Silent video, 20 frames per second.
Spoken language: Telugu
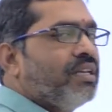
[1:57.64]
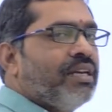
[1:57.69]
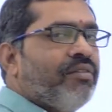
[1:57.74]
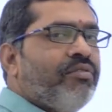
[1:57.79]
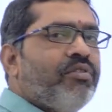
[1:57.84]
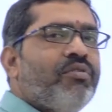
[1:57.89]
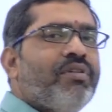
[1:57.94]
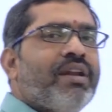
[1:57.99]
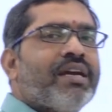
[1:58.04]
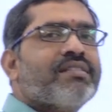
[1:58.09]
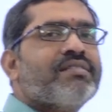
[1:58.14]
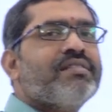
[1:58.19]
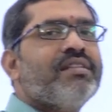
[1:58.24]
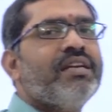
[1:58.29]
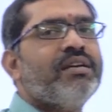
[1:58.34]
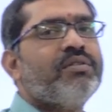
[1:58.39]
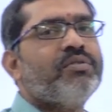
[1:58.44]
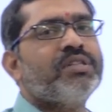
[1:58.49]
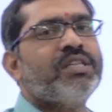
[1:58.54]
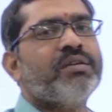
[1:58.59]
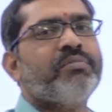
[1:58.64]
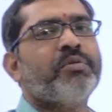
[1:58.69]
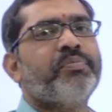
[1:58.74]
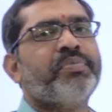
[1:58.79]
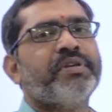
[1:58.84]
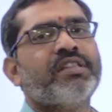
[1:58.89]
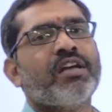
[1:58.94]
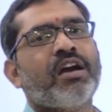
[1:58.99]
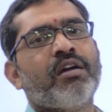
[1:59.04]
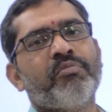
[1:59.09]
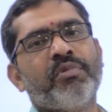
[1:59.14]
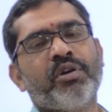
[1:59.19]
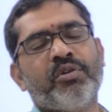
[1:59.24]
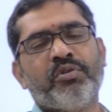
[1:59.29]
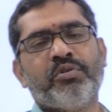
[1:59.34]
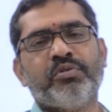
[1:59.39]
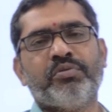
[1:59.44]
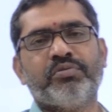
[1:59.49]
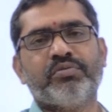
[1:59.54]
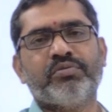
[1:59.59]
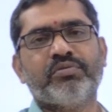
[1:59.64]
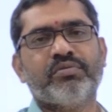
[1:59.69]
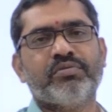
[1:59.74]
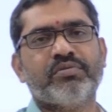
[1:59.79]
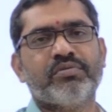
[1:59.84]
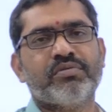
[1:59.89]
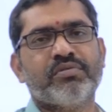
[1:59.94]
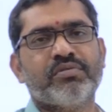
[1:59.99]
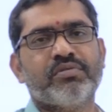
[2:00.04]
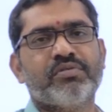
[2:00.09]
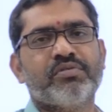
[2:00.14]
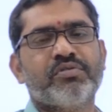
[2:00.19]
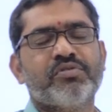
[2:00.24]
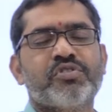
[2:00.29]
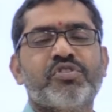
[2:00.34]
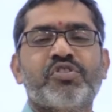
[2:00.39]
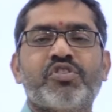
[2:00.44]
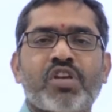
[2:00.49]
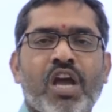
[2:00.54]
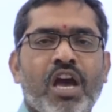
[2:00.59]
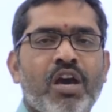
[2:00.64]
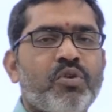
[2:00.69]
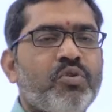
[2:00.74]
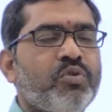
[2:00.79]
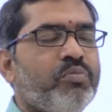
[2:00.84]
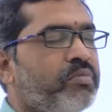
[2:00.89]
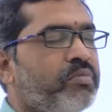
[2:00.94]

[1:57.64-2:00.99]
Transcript: ఎవరు నక్సలైట్ ఉద్యమ పితామహుడు చారు